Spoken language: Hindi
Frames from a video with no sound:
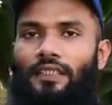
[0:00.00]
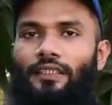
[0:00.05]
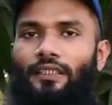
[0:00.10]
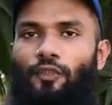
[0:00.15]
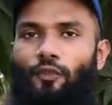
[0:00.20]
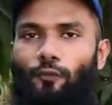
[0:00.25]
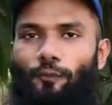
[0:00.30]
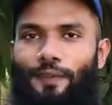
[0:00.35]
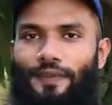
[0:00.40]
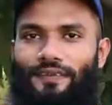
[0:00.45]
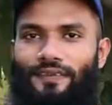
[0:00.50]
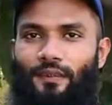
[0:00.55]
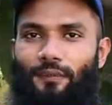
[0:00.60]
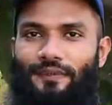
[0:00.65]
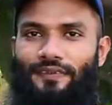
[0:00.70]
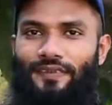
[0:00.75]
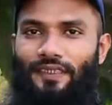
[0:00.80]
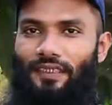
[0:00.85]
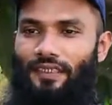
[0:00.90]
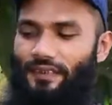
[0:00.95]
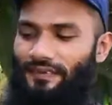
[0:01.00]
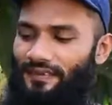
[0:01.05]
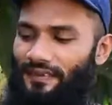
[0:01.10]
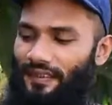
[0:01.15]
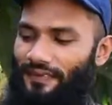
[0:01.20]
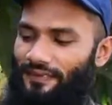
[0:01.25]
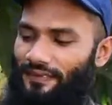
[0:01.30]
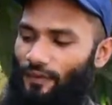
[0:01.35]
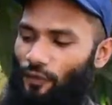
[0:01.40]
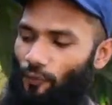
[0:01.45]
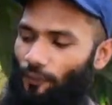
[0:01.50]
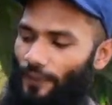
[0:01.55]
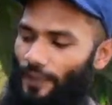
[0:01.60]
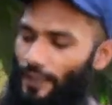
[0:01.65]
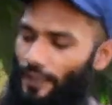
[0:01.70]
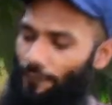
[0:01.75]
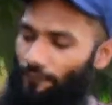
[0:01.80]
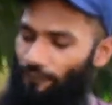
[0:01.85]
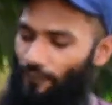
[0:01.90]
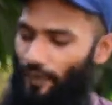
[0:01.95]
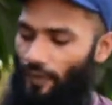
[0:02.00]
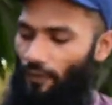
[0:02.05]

ये ऊपर से बेसिकली इस तरह से ओपन है